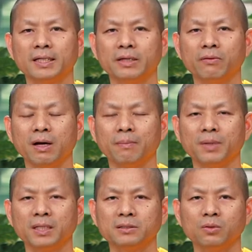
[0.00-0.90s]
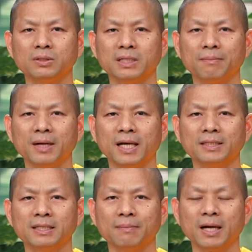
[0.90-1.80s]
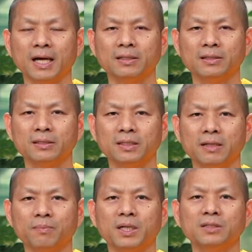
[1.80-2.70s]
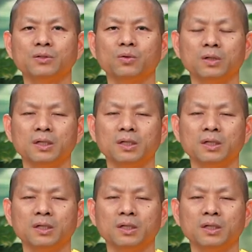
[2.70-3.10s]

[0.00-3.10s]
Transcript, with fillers: เกี่ยวกับพระสูตรสำคัญสำคัญ 7 พระสูตร